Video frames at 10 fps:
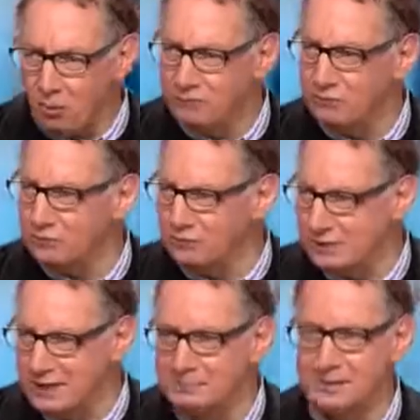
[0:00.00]

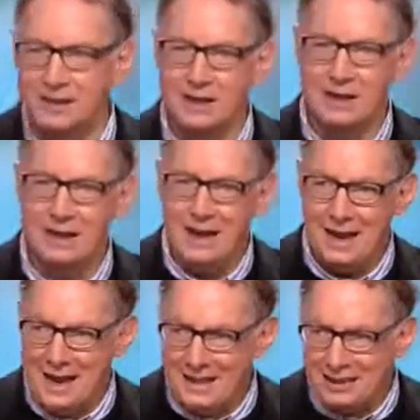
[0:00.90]
profonde, inexpliquée,
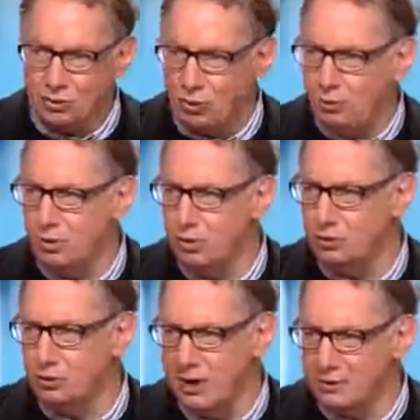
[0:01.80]
et des
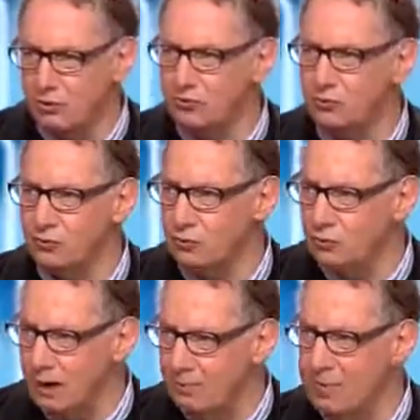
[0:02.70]
troubles de
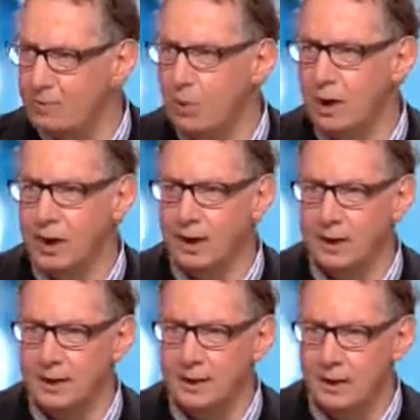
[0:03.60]
l'attention, de la
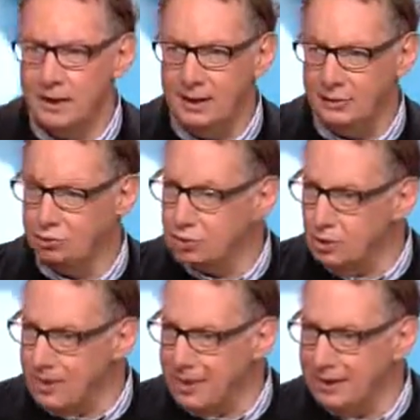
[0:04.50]
mémoire, euh, du
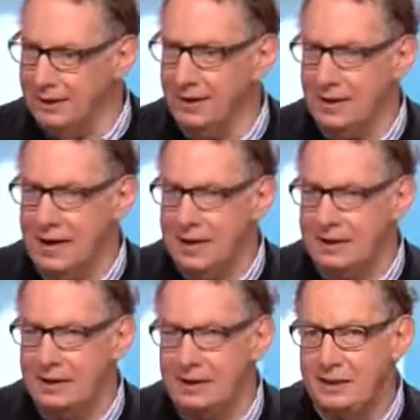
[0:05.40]
sommeil,
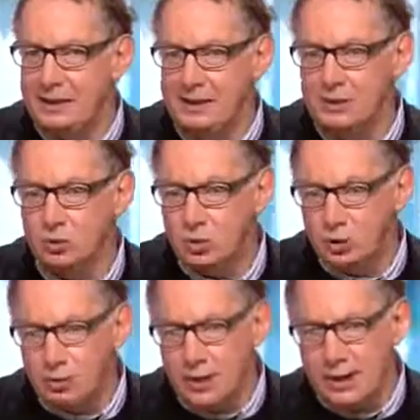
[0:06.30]
qui sont
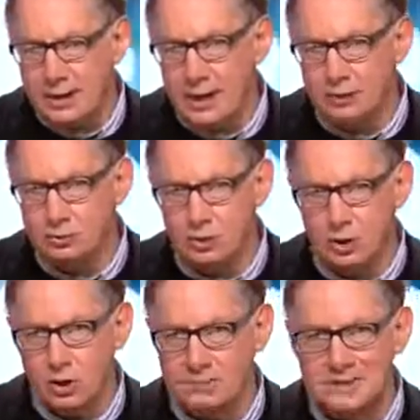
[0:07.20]
connus dans la
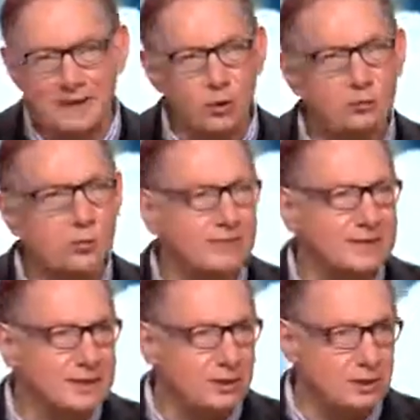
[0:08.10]
littérature comme syndrome de
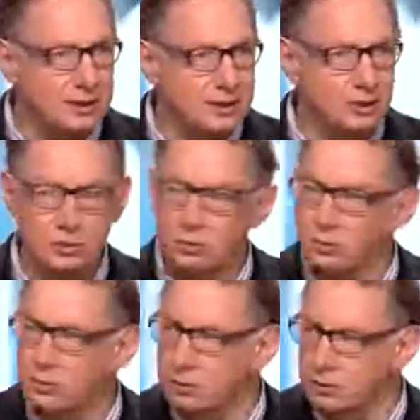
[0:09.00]
fatigue chronique,
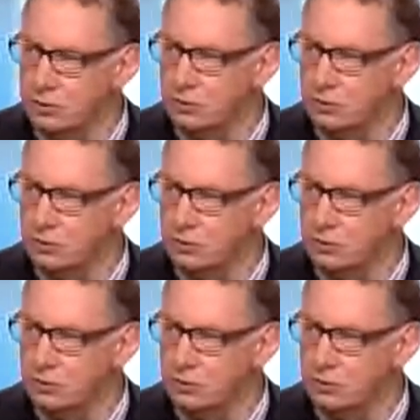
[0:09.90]
selon